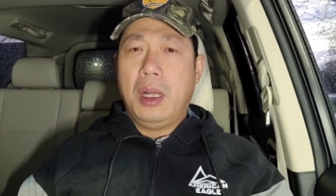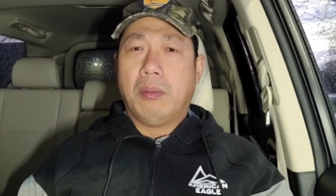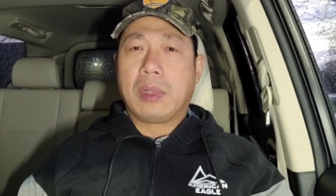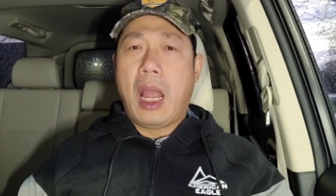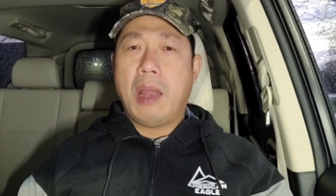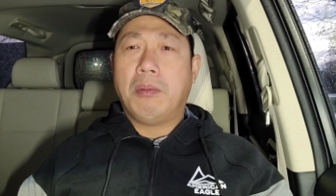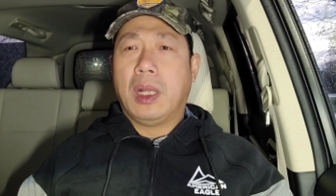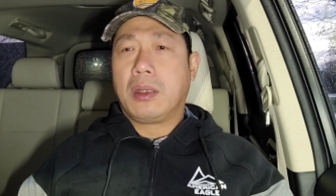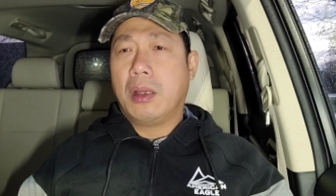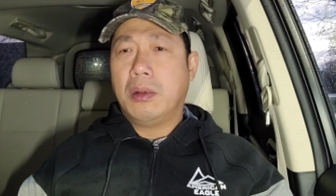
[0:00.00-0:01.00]
lòng tham
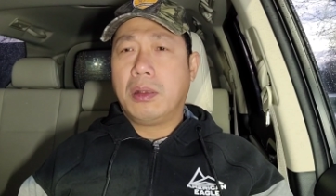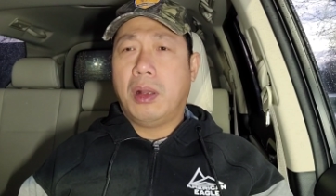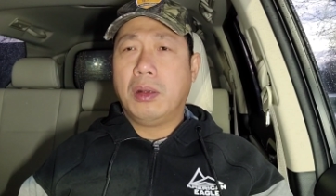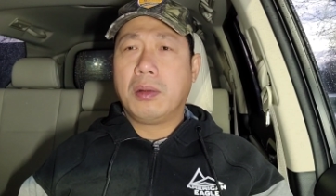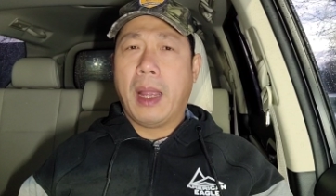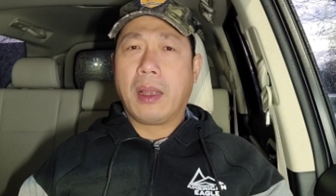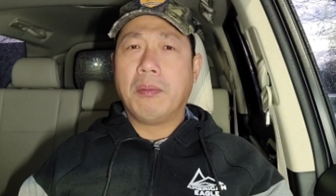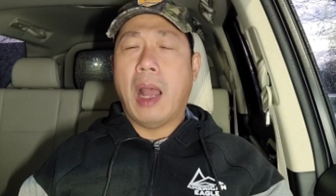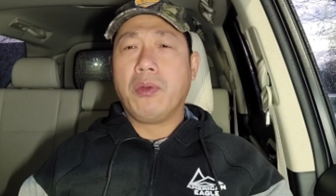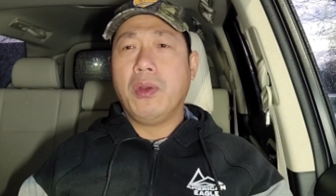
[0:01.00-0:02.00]
mà thôi các bạn
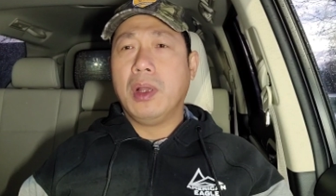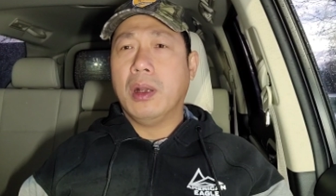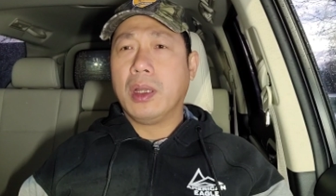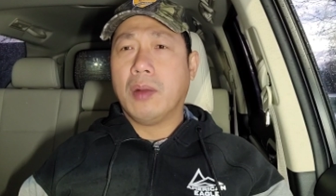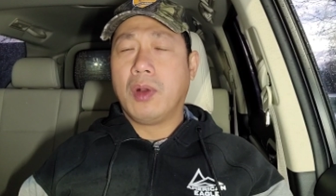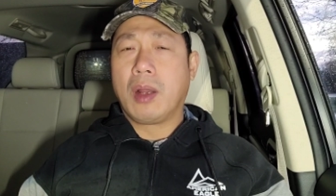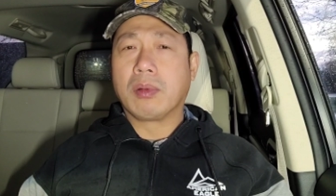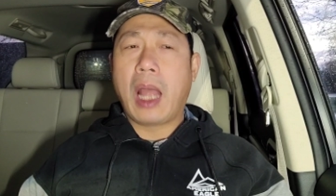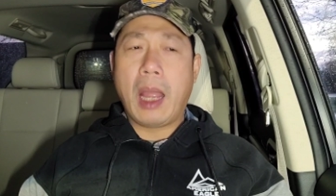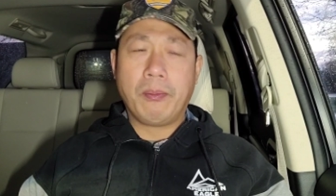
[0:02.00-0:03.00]
bao nhiêu người không có
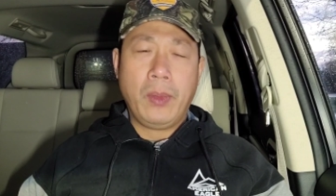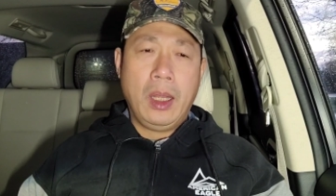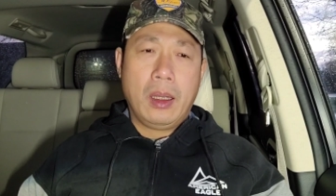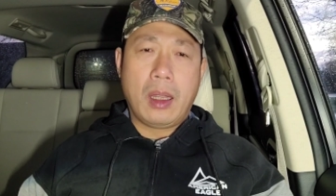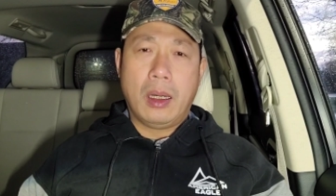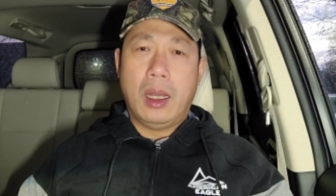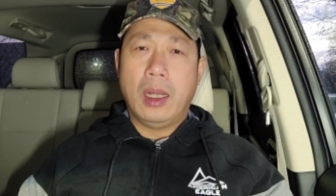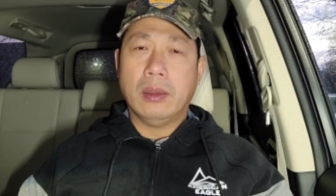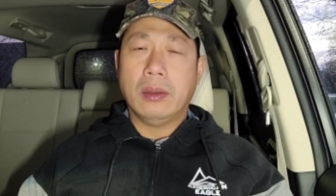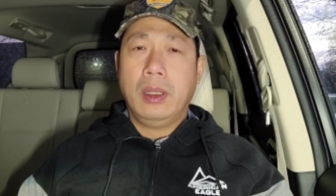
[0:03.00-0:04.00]
lòng tham cho
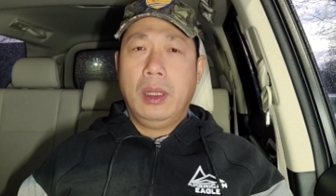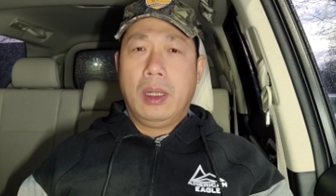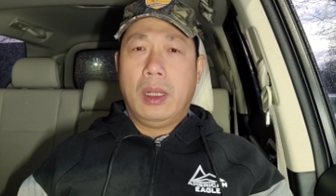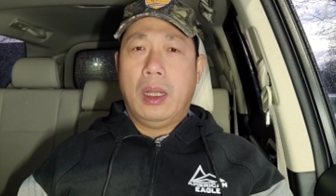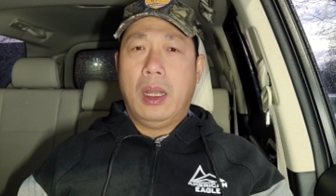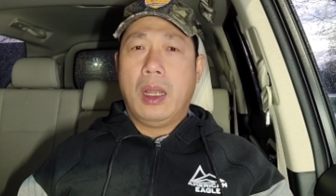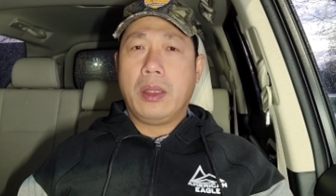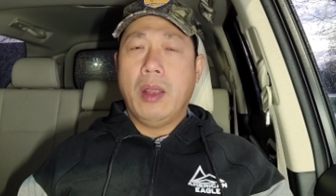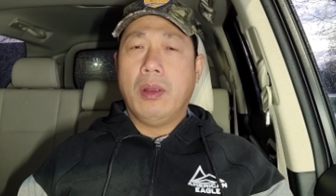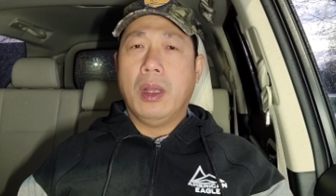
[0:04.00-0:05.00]
nên
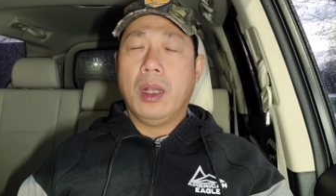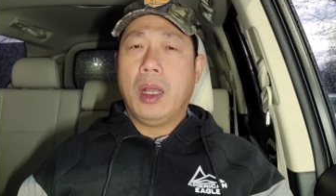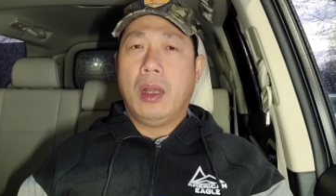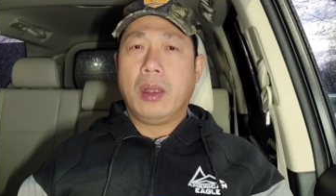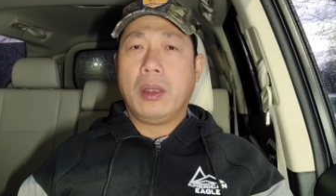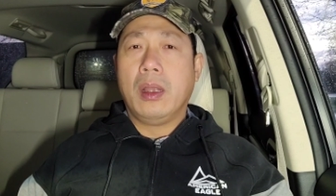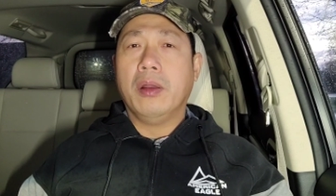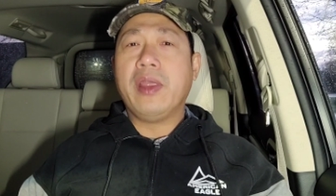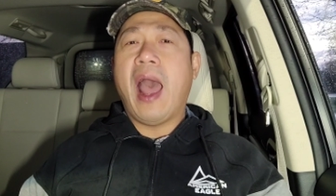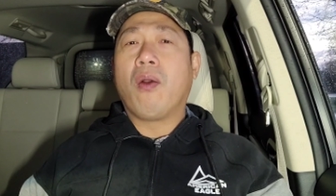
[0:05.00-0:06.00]
à, nhiều người nói thôi
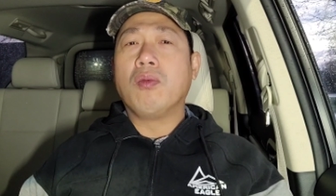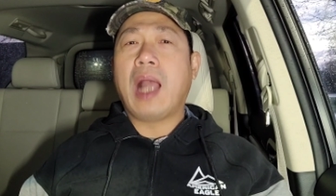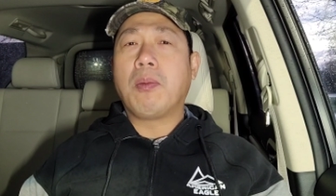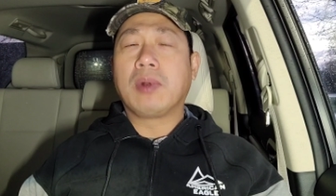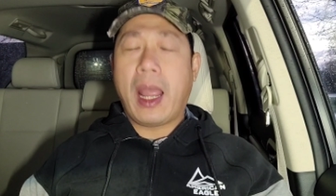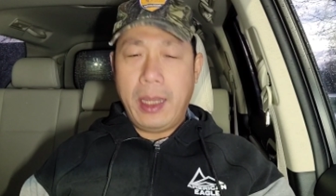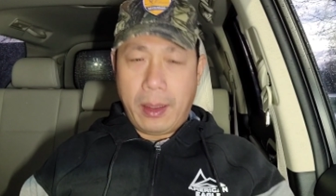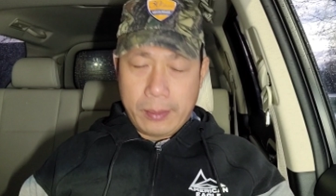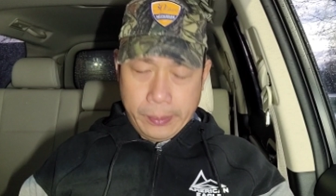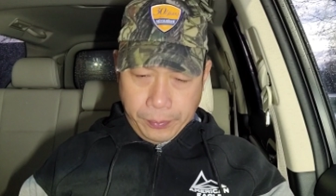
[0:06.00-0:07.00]
người giàu cũng khóc cũng
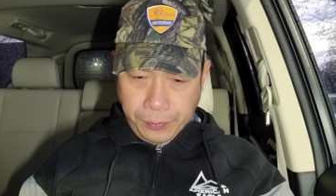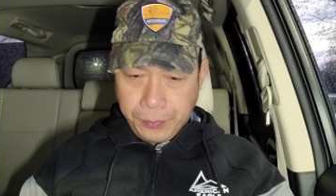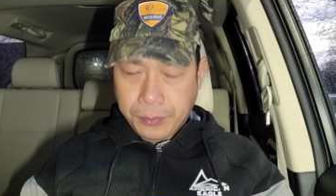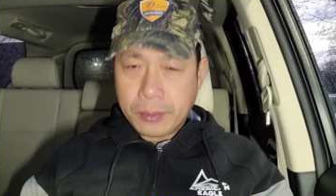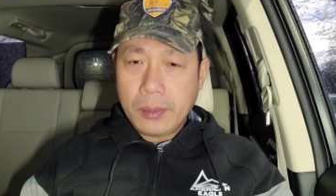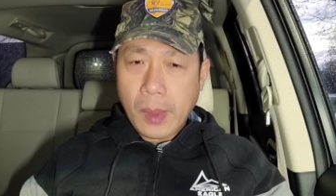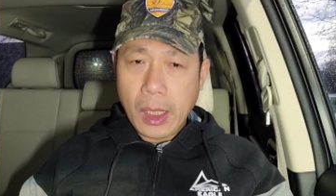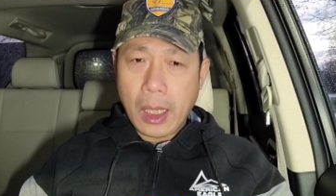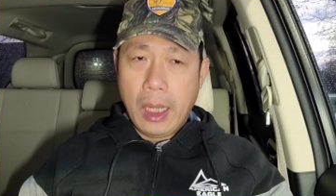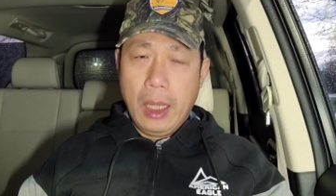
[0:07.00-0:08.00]
thấy à.
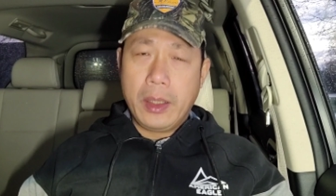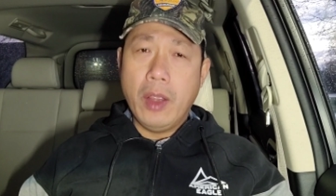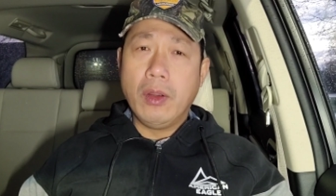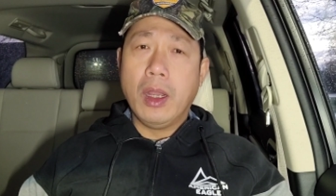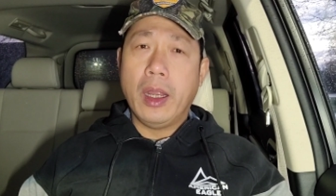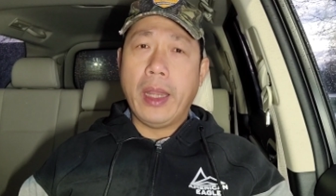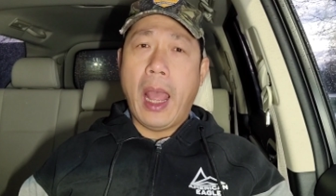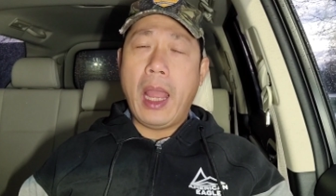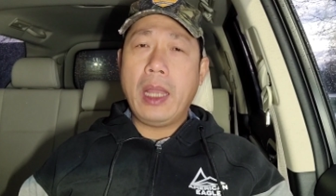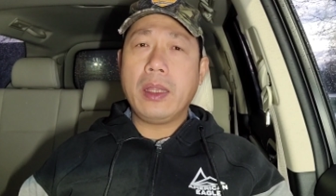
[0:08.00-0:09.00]
nhiều người
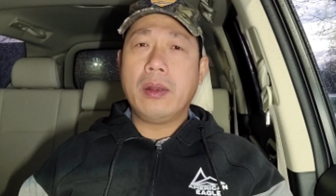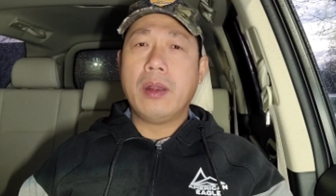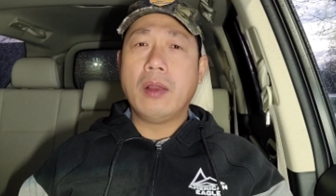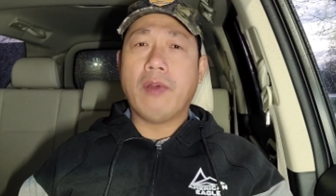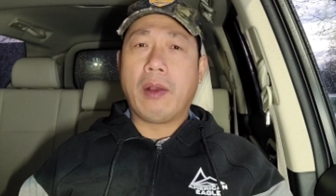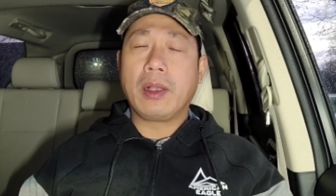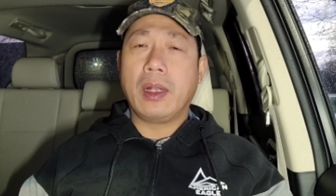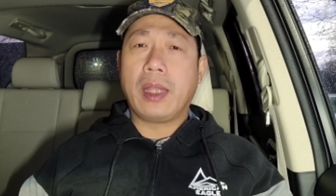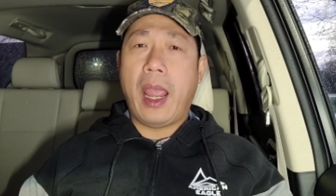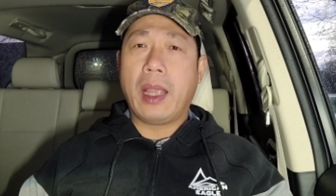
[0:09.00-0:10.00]
đã rớt vào cái
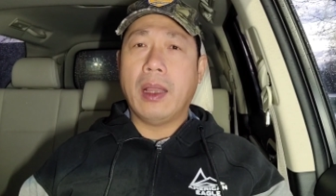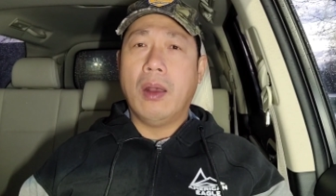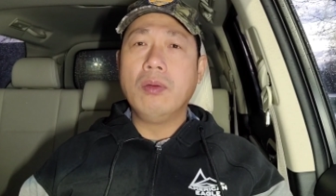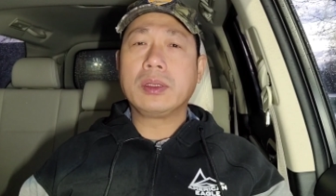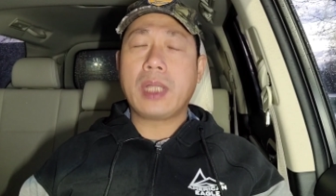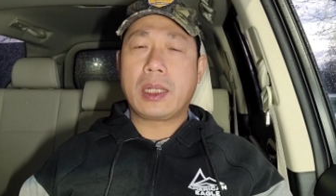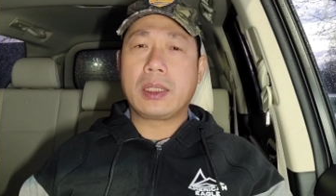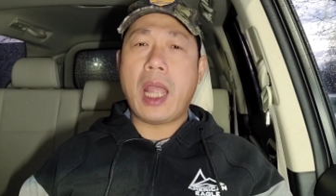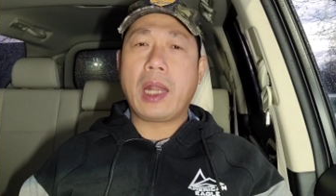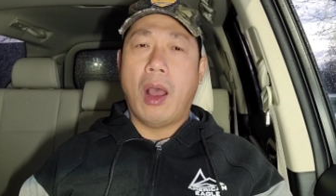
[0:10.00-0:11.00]
tình trạng hút sách
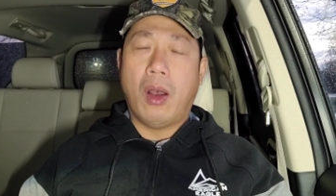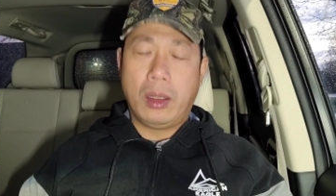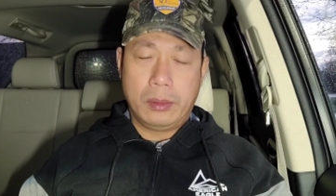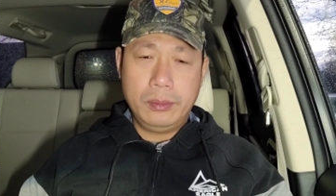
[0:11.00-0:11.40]
xa đọa